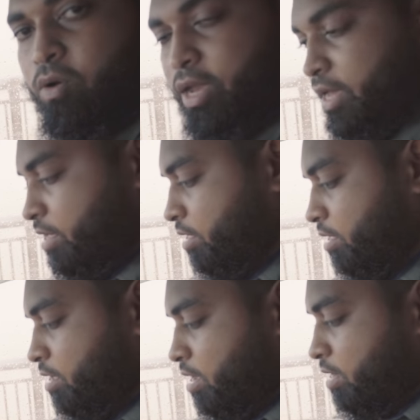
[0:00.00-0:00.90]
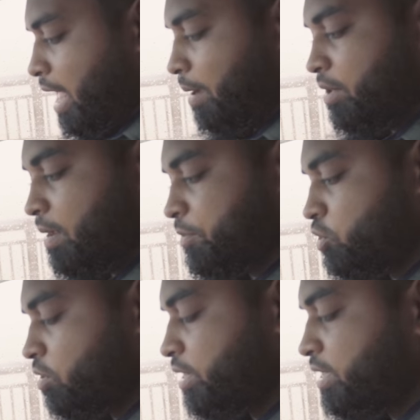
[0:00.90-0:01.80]
ওকে আবার আপনি
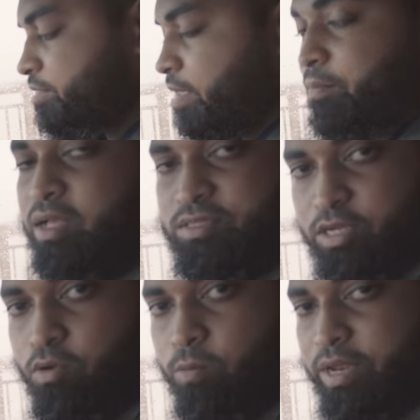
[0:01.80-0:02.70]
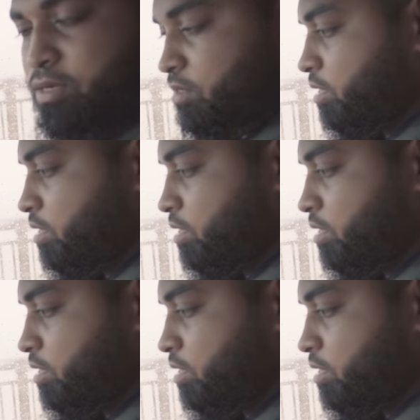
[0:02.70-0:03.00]
যখন নাকি সেম কাজটি করবেন